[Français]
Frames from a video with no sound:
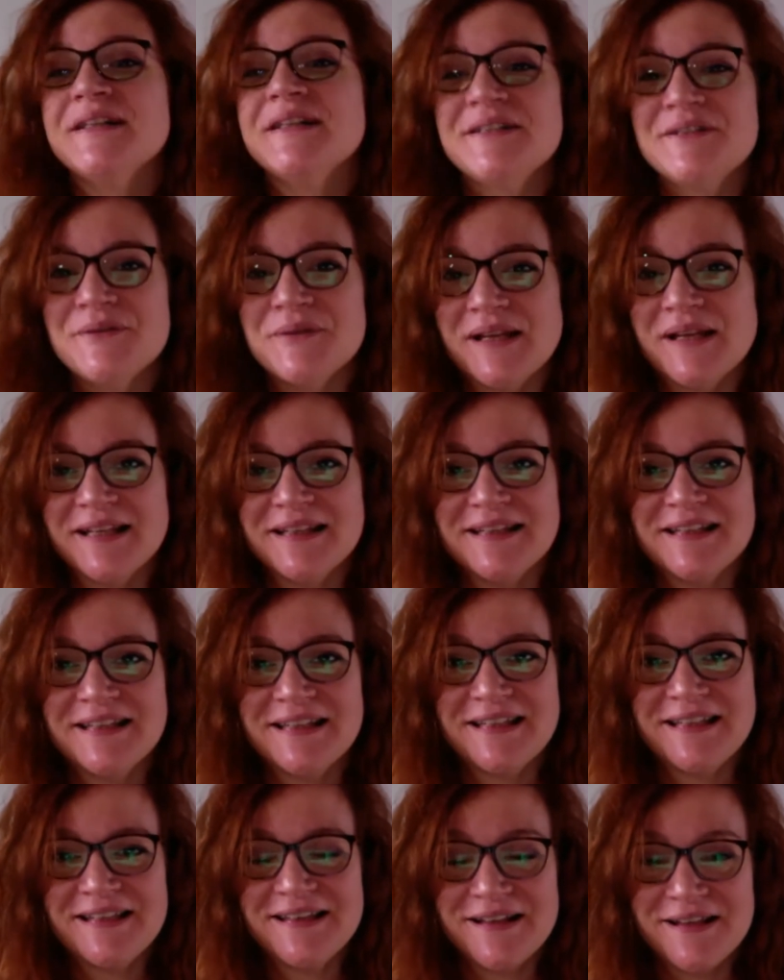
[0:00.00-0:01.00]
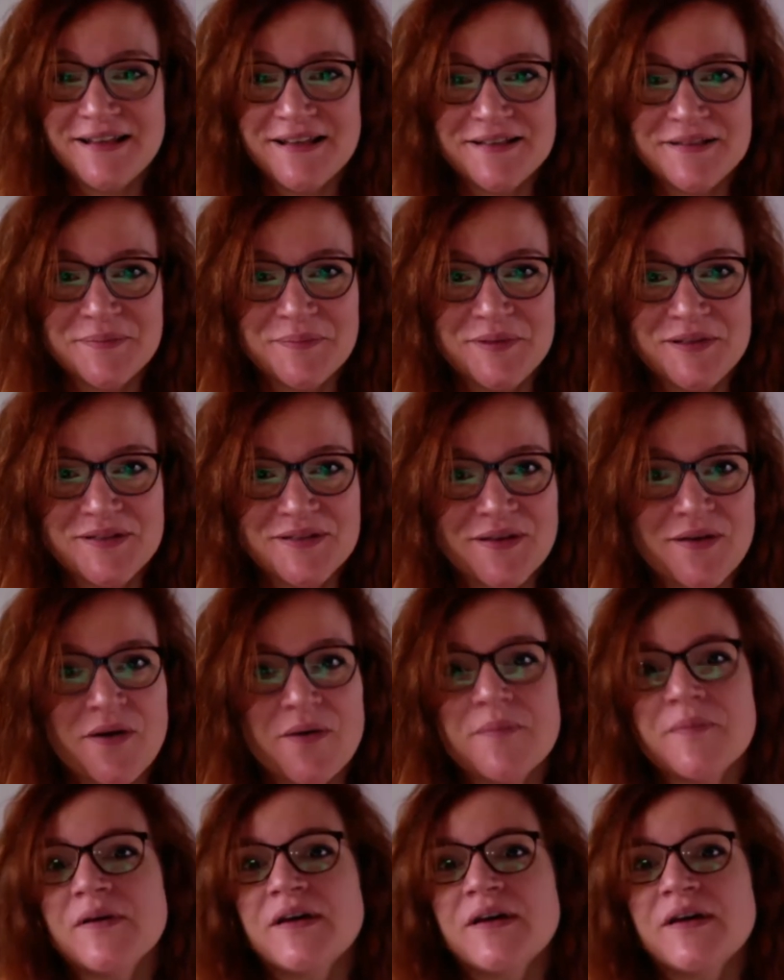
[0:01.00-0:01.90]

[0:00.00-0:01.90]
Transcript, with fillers: je suis Claire Négrier, alias Misscom,